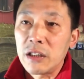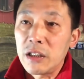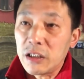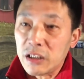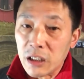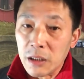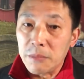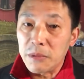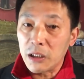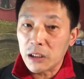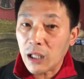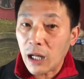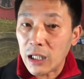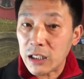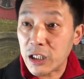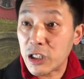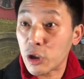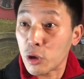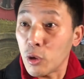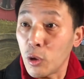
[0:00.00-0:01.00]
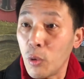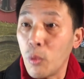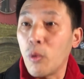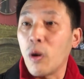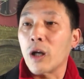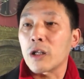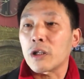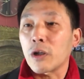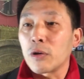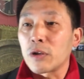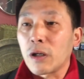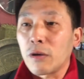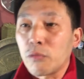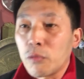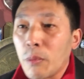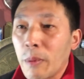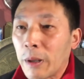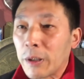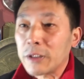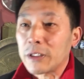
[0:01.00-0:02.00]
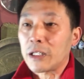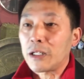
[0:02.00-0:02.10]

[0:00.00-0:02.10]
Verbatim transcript: 人证明他指控我偷他五百块